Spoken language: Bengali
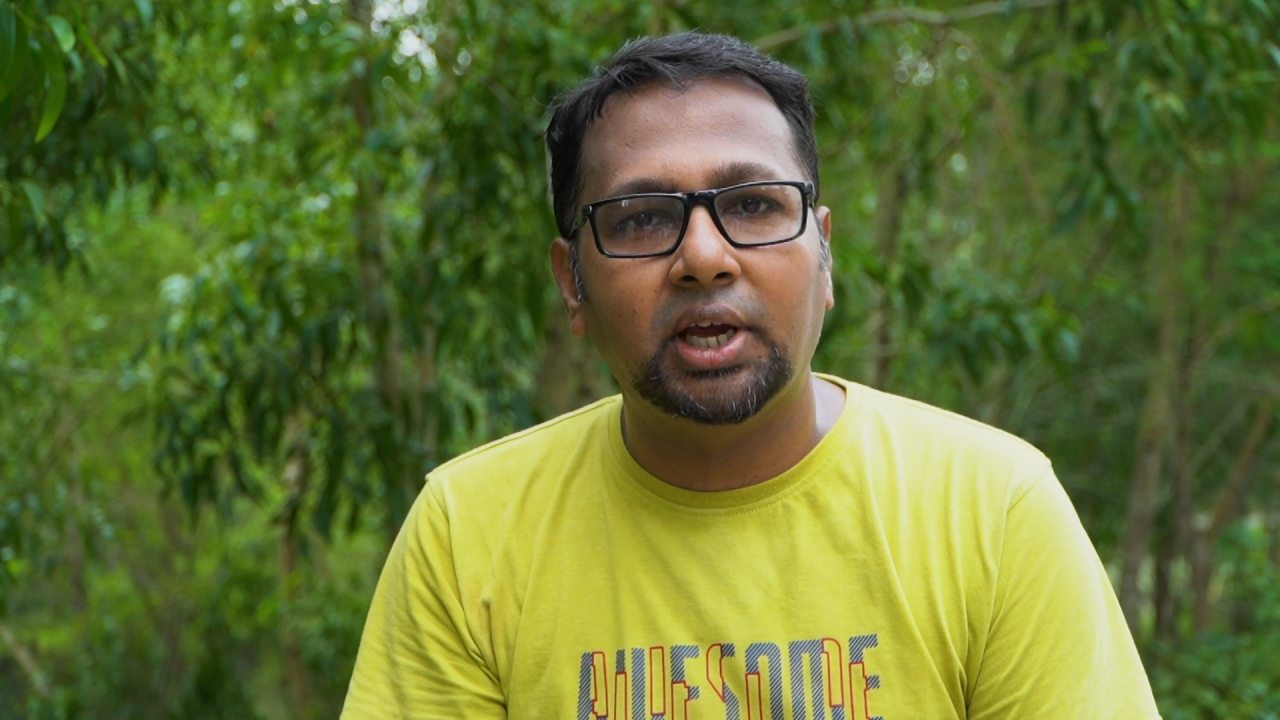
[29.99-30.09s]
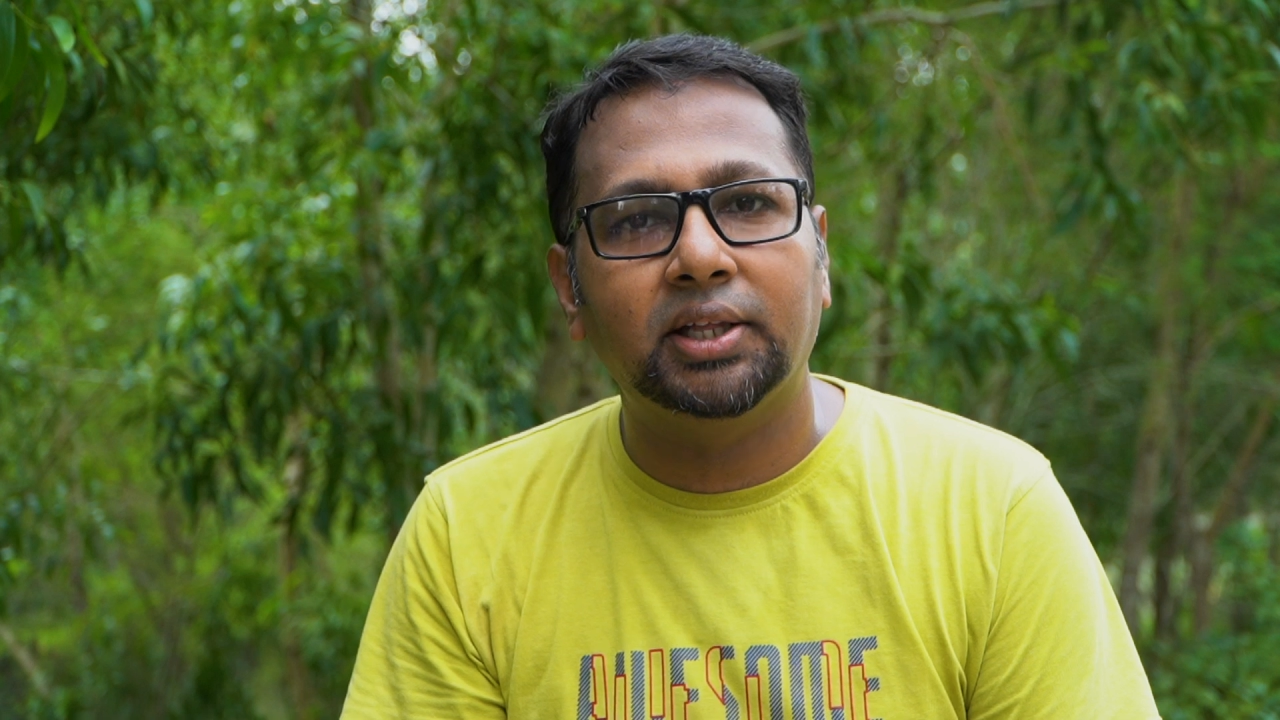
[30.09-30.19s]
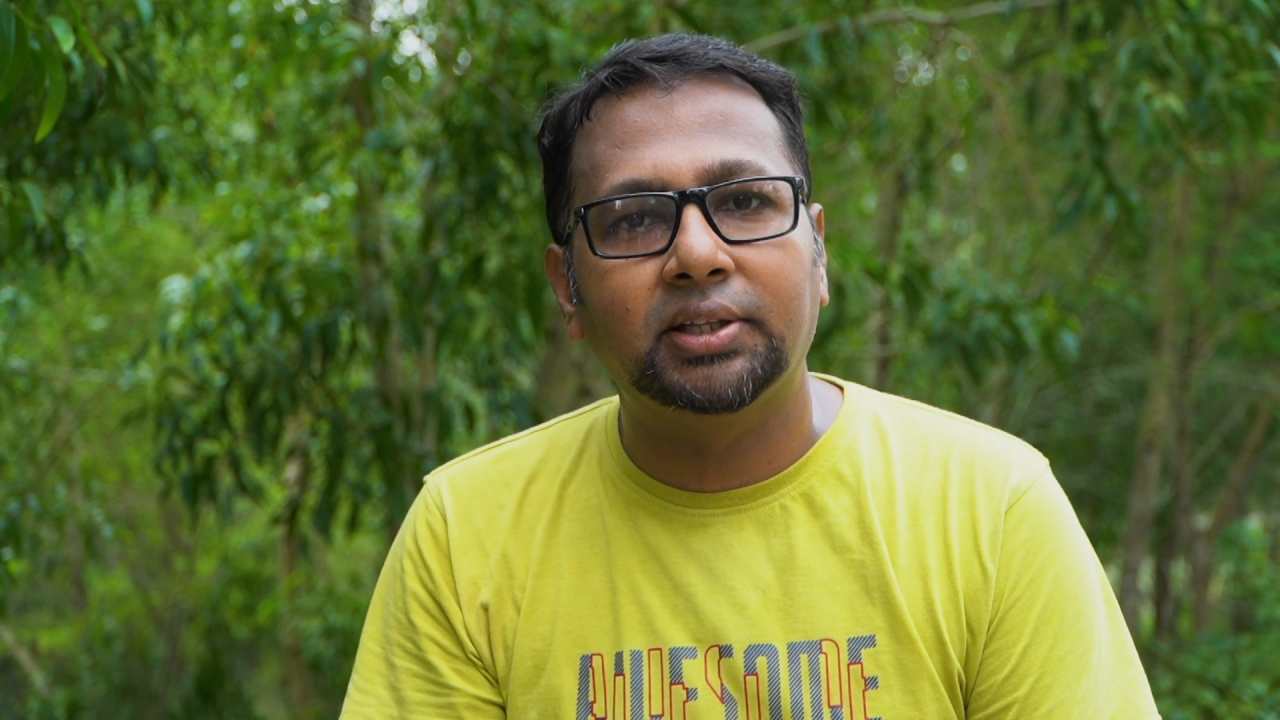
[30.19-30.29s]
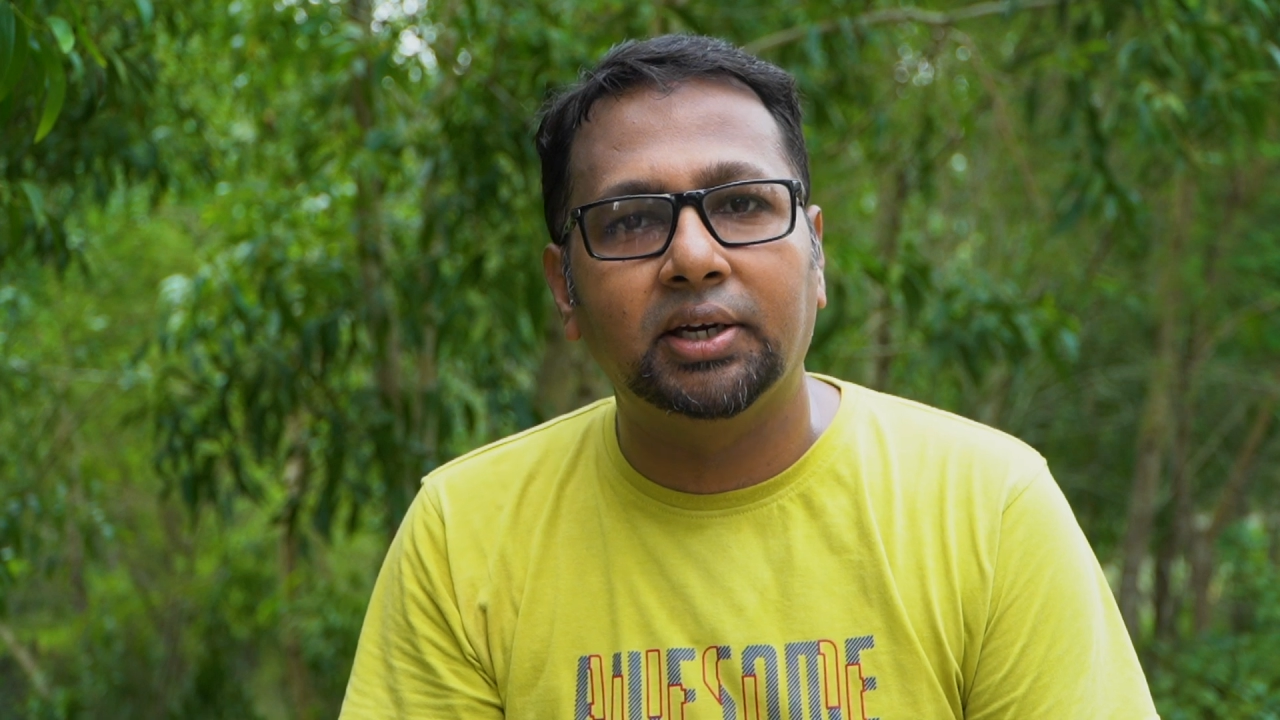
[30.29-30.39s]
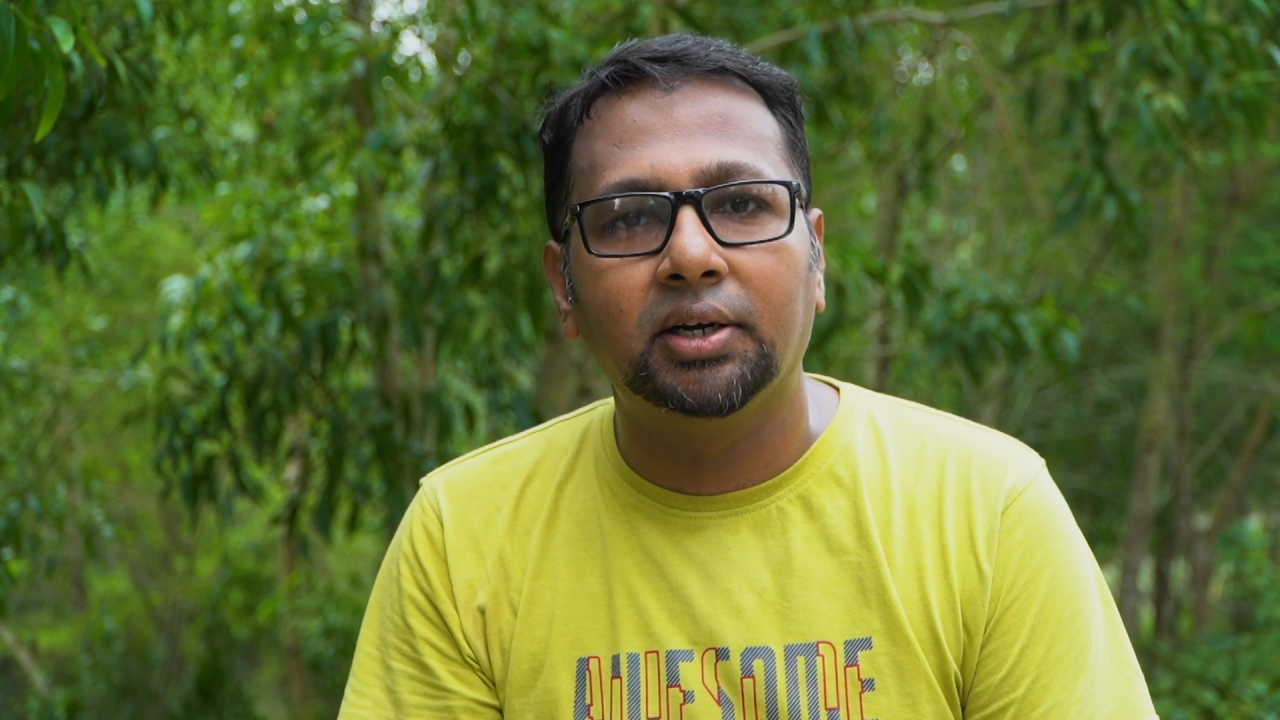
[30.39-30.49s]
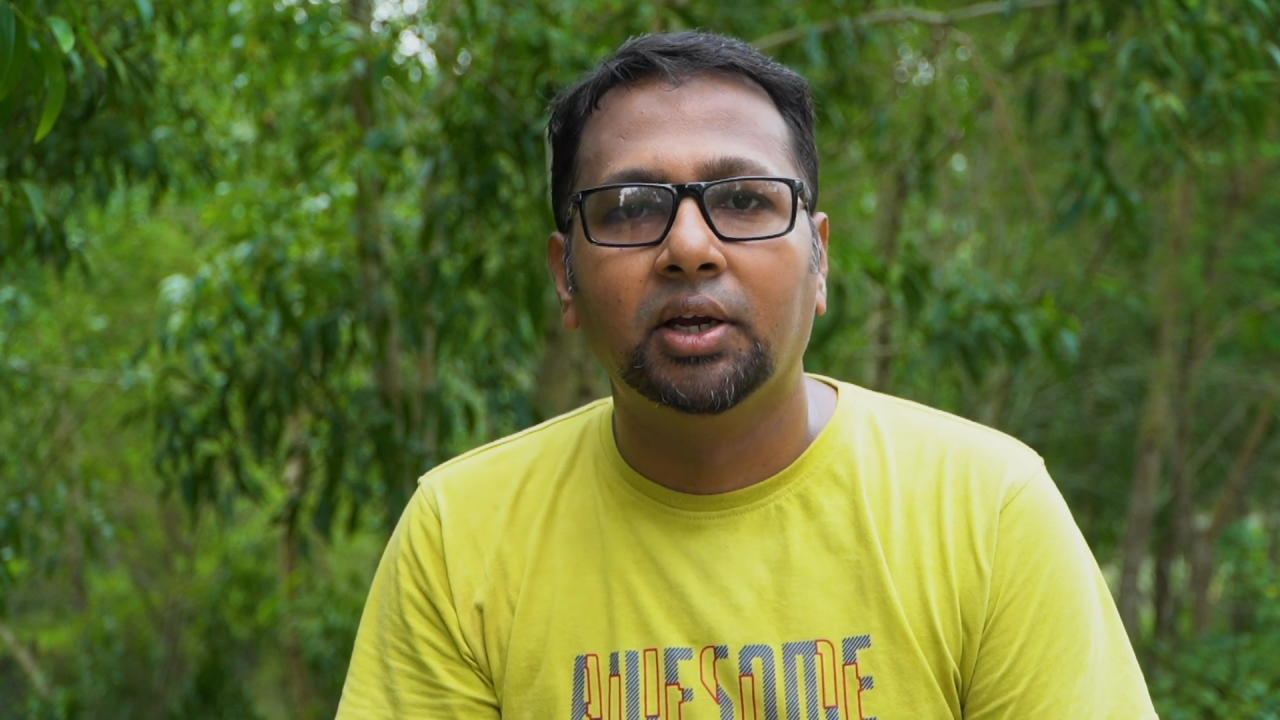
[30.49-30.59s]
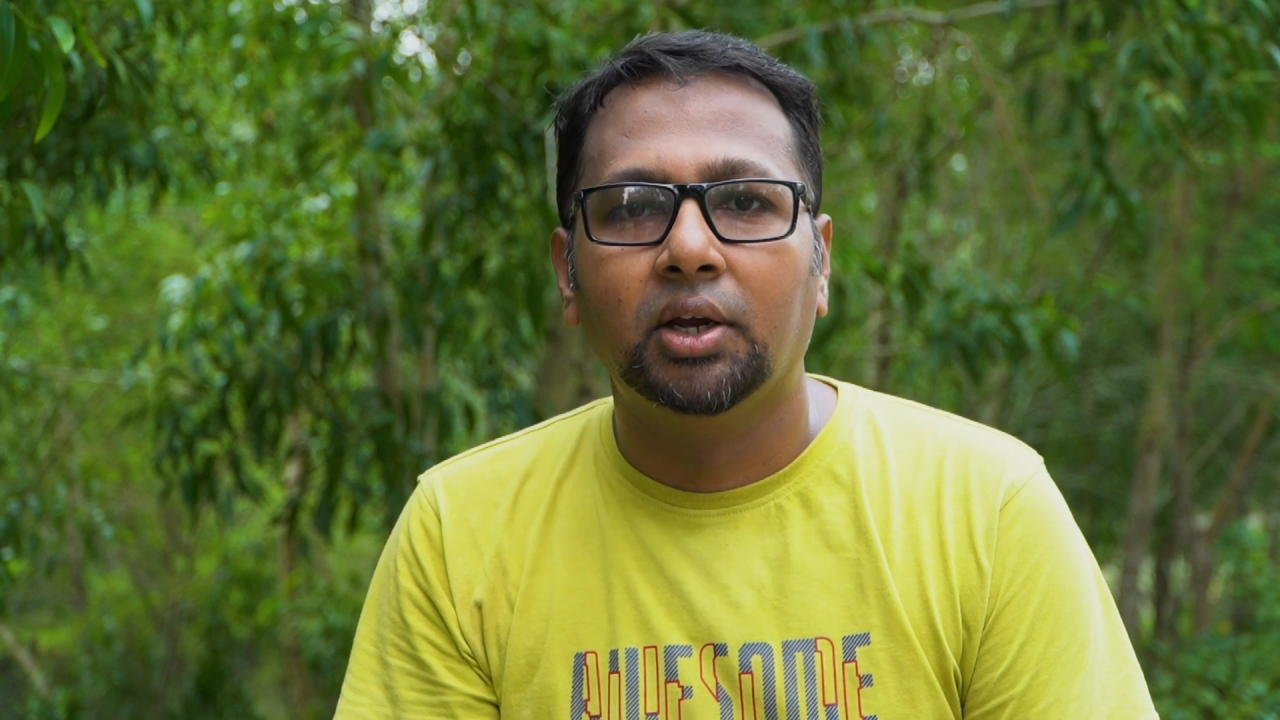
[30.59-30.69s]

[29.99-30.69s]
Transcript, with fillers: সারাদান